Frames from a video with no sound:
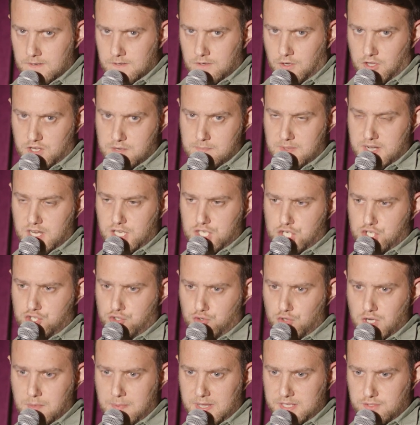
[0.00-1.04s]
Könnte man dann
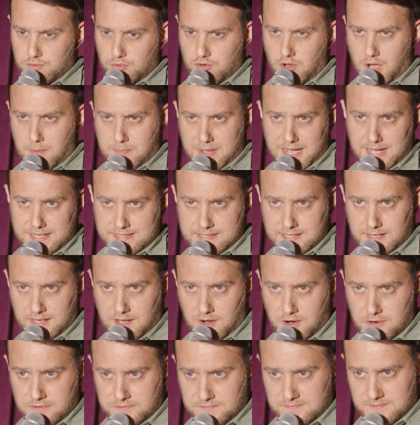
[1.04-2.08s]
Stühlebad nur noch ab 18
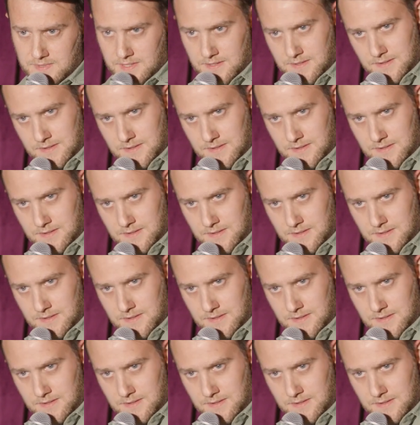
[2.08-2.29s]
kaufen?